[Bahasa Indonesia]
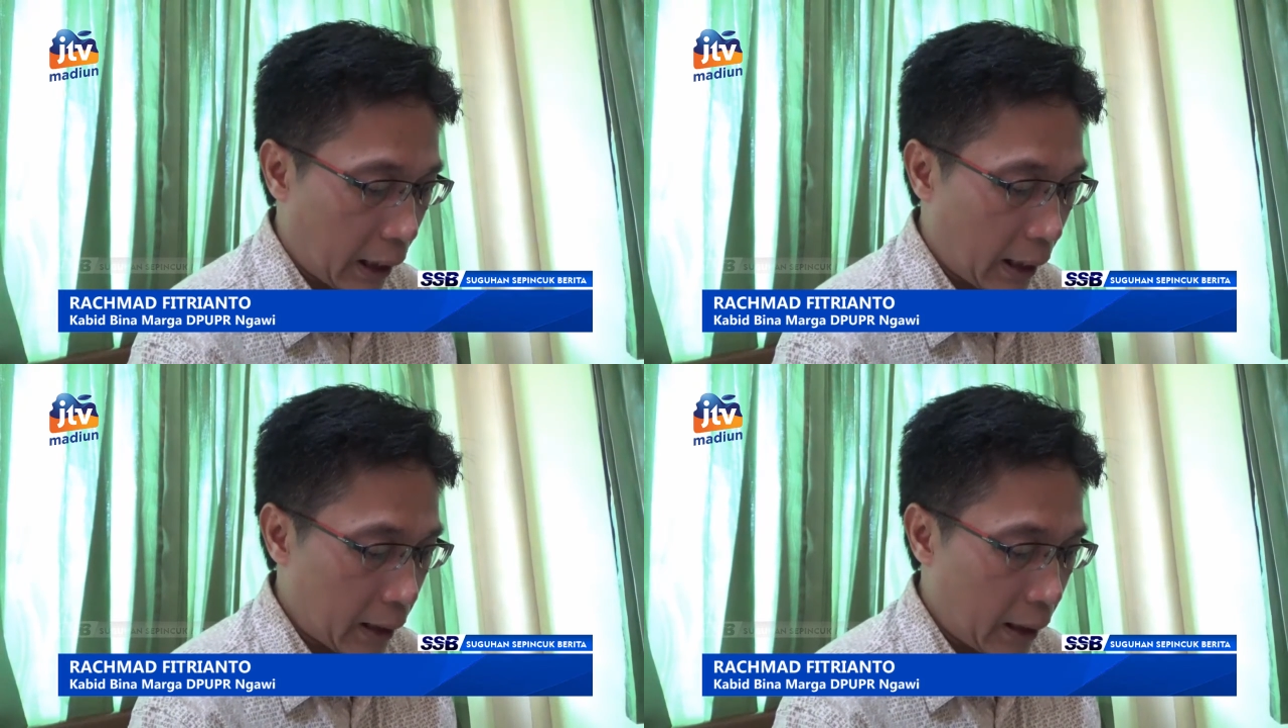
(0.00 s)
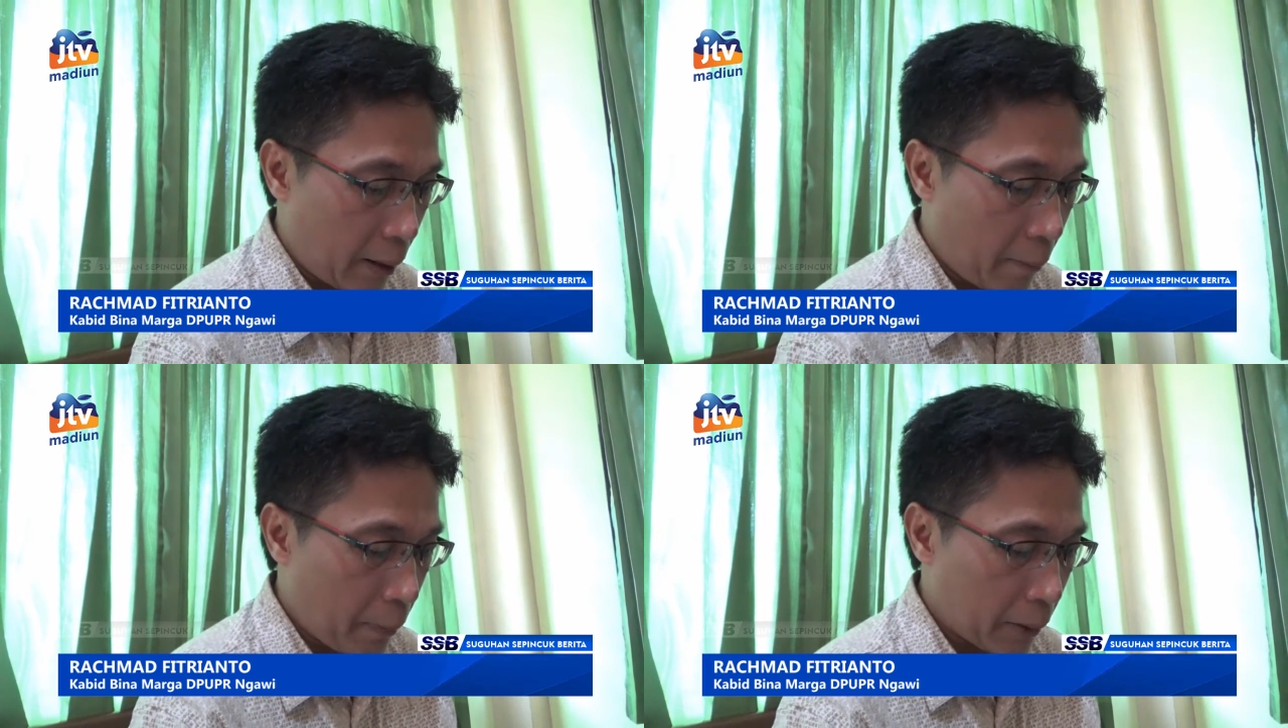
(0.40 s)

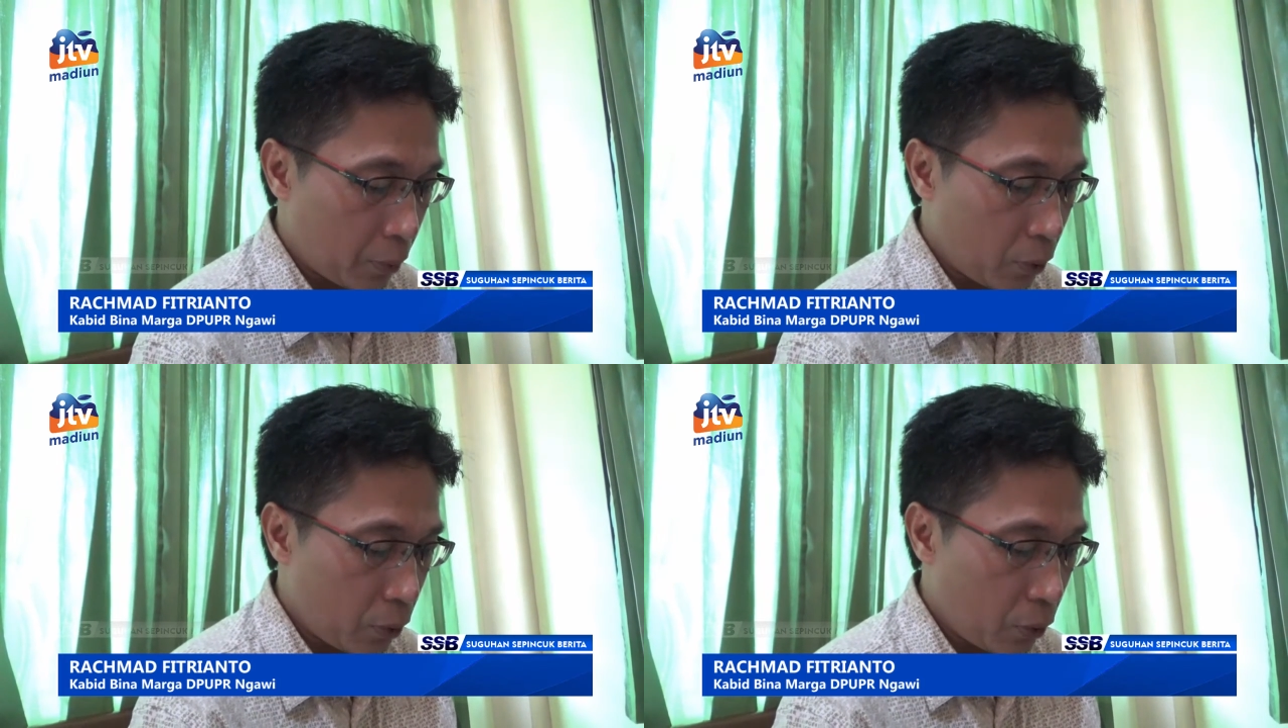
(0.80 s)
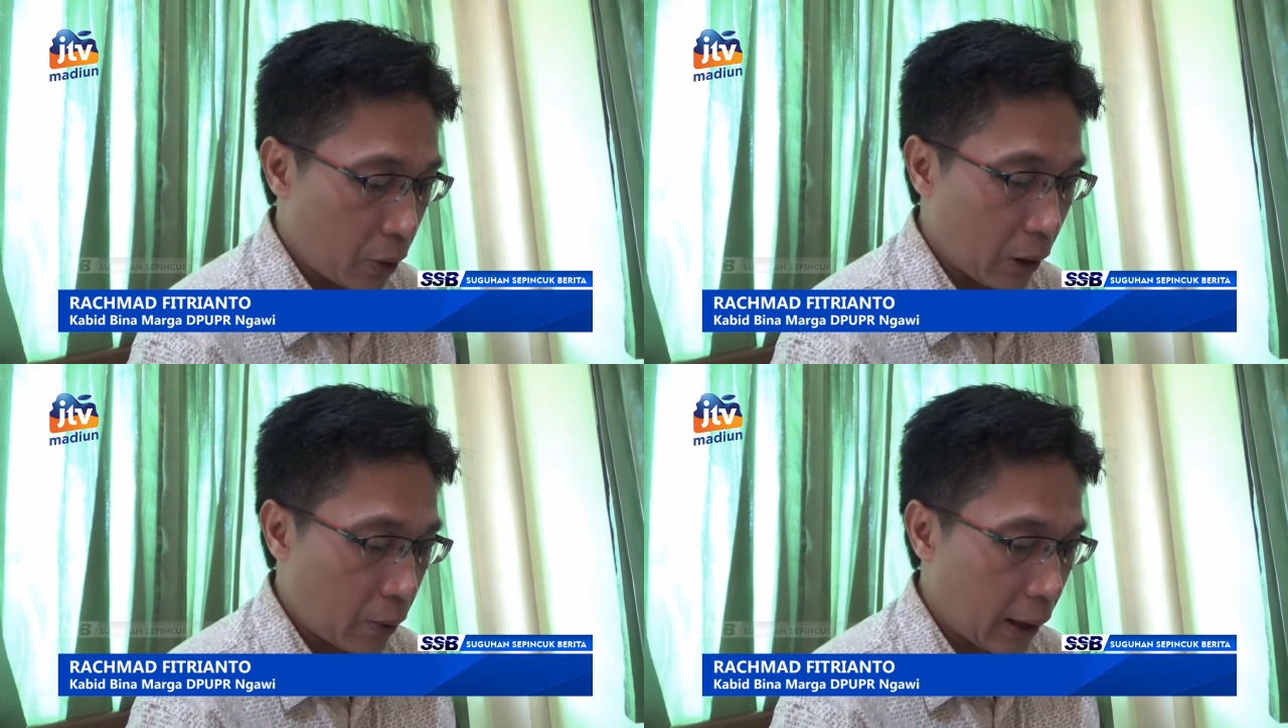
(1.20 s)
ada 42
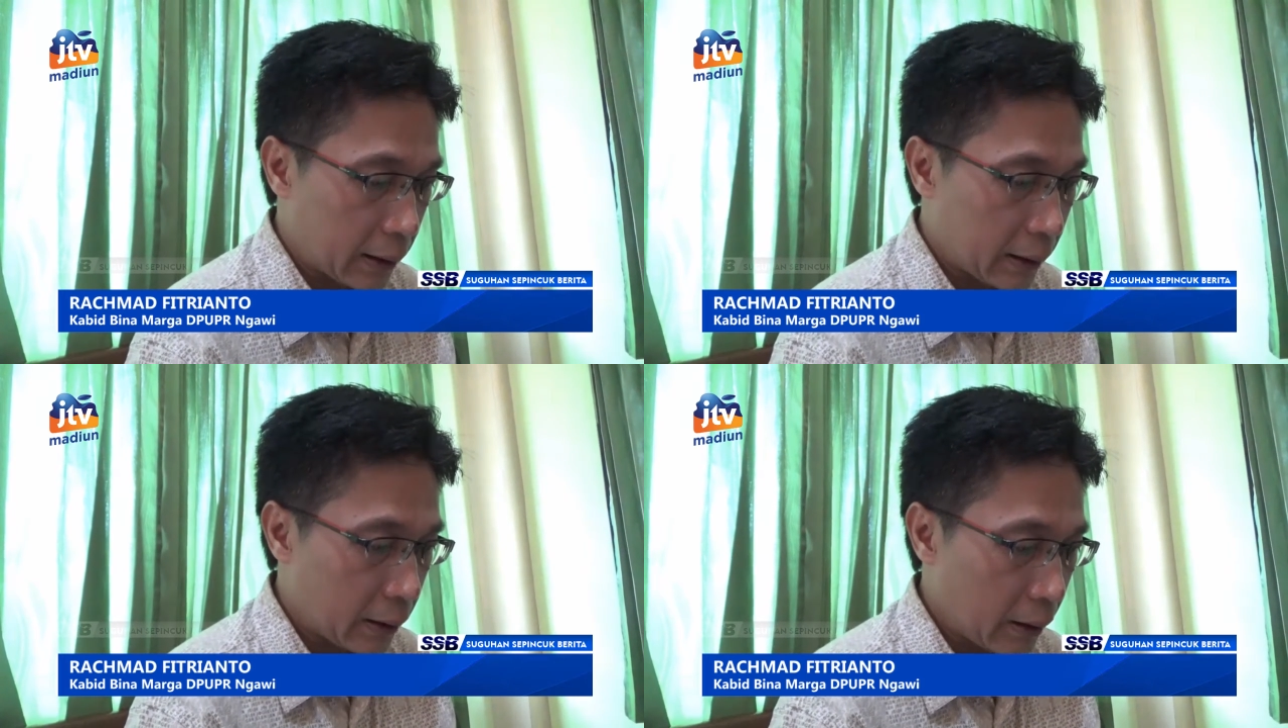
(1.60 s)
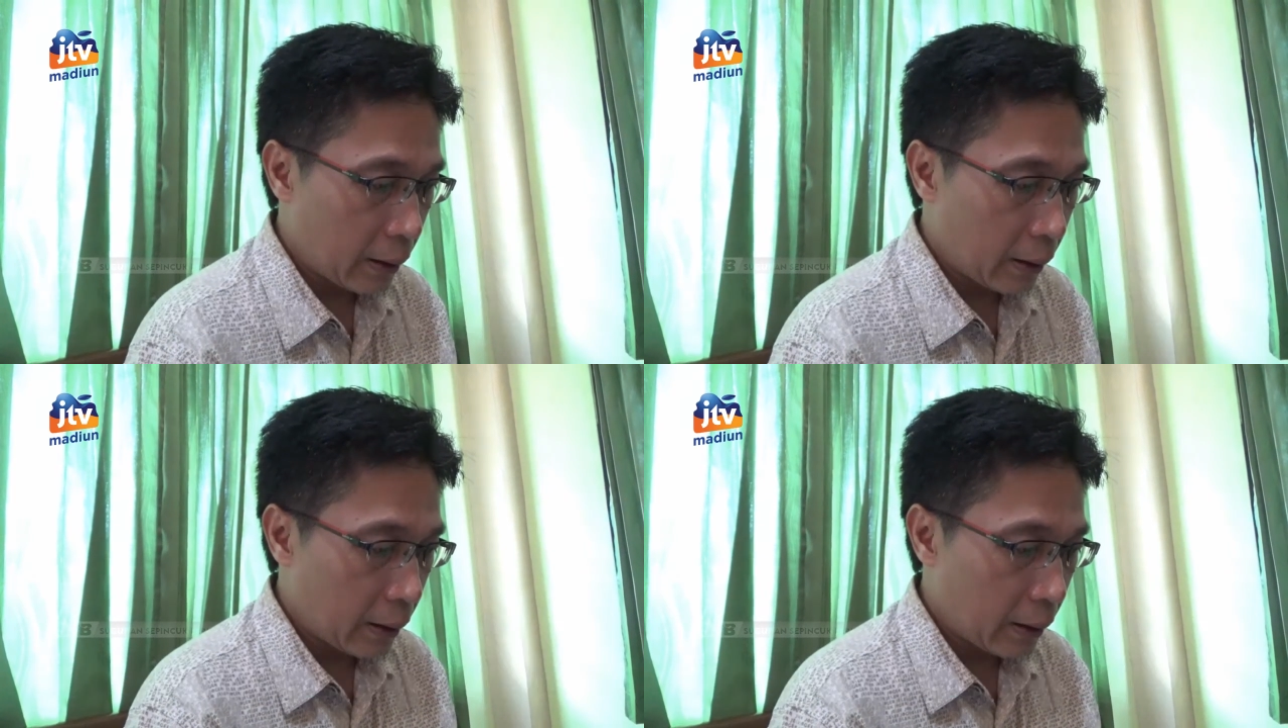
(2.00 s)
ruas